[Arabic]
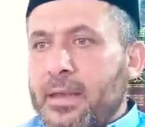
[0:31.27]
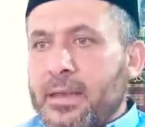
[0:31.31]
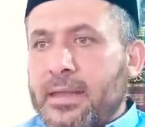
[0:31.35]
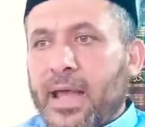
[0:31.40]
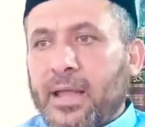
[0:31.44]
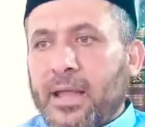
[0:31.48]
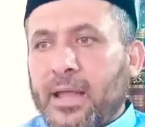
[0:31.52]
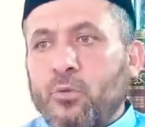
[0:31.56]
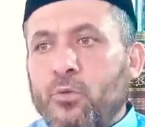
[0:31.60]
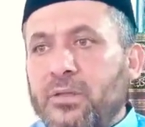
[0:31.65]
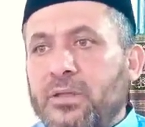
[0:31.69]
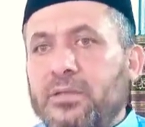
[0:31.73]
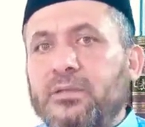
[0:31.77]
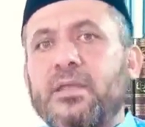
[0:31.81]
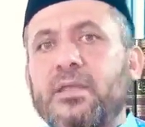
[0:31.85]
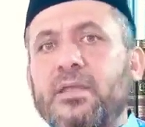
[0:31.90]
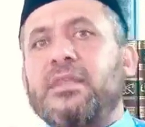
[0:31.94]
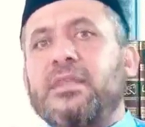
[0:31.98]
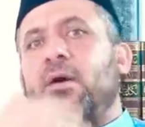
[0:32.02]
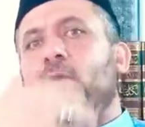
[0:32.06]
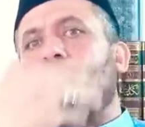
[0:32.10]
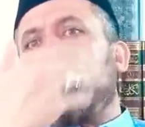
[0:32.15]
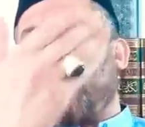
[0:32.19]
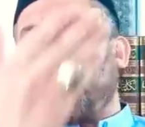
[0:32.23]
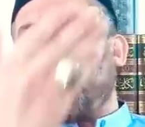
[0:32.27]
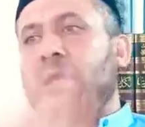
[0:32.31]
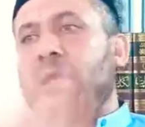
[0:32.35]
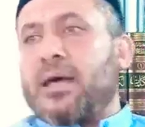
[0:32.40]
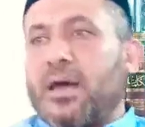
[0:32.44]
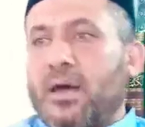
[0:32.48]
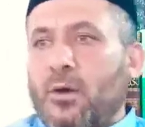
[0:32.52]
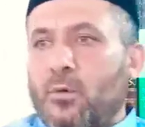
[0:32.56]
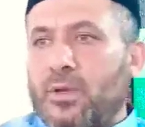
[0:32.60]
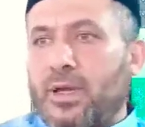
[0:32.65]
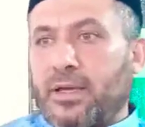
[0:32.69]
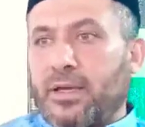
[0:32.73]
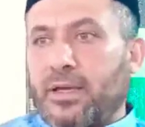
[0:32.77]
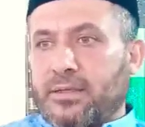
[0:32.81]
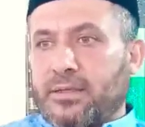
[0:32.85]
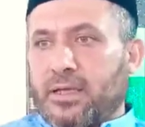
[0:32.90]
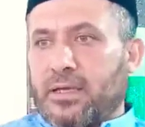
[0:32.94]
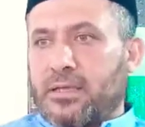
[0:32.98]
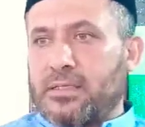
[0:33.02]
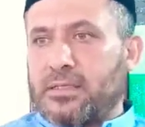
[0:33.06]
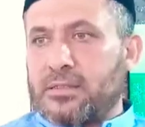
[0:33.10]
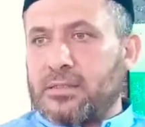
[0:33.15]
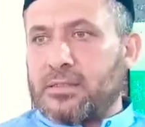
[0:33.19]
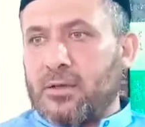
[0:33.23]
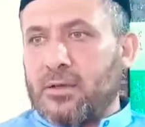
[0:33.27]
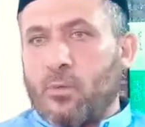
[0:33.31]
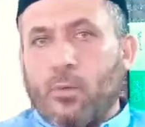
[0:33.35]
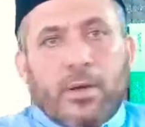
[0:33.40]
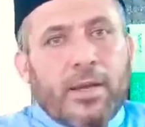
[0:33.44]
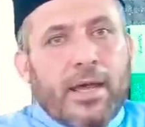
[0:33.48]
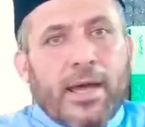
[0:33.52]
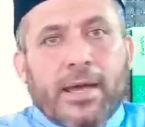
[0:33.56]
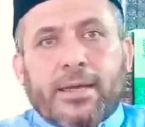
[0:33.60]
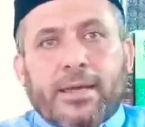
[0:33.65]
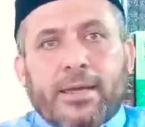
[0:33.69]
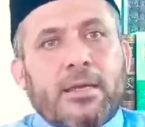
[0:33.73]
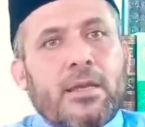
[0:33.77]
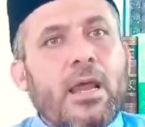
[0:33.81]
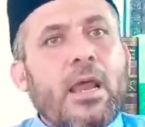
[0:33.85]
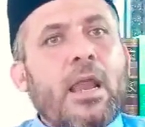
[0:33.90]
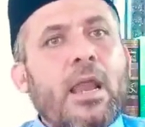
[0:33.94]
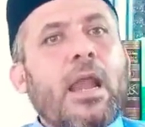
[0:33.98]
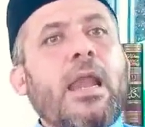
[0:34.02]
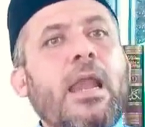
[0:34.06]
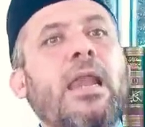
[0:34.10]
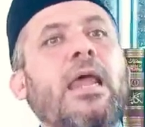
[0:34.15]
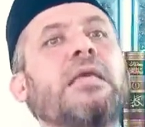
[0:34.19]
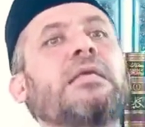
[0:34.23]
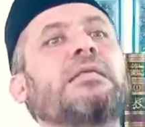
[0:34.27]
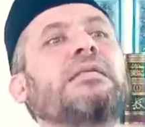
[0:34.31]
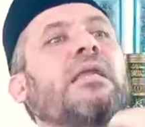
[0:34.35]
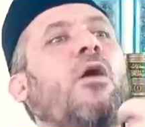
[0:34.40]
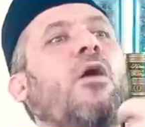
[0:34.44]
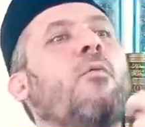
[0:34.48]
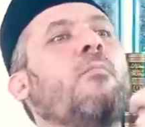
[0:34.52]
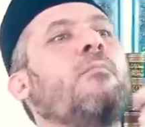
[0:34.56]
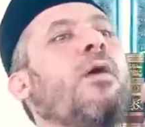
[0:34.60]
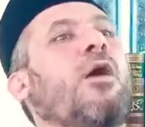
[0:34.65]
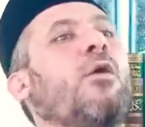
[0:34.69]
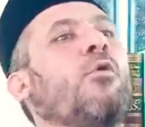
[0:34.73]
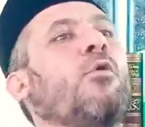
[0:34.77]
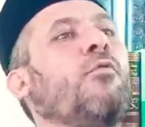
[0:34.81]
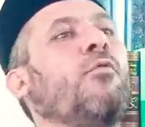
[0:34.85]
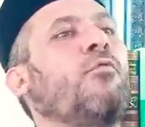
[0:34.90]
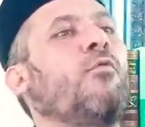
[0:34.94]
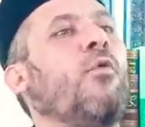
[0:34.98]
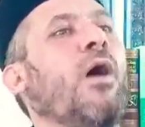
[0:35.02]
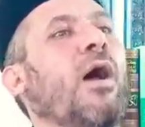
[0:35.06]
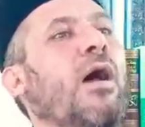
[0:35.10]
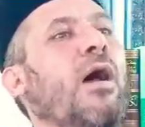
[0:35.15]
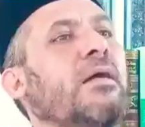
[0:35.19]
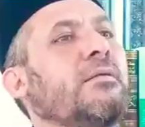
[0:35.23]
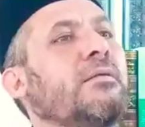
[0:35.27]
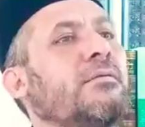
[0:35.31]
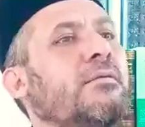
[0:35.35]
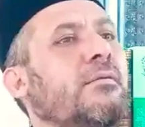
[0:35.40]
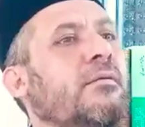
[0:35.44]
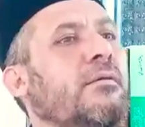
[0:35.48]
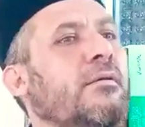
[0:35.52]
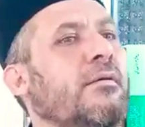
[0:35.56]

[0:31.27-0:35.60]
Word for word: نحن ضد الثورة على هؤلاء الناس ولكن ليس لهم معروف واحد